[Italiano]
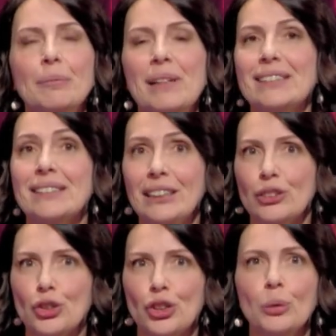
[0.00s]

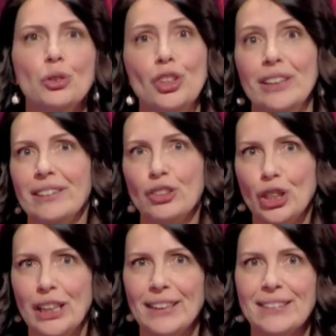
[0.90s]
massicci, due oggetti
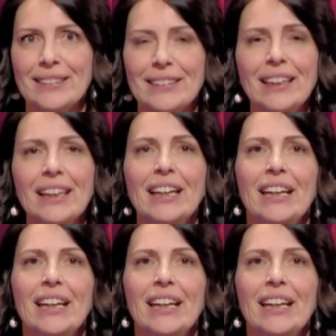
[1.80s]
celesti,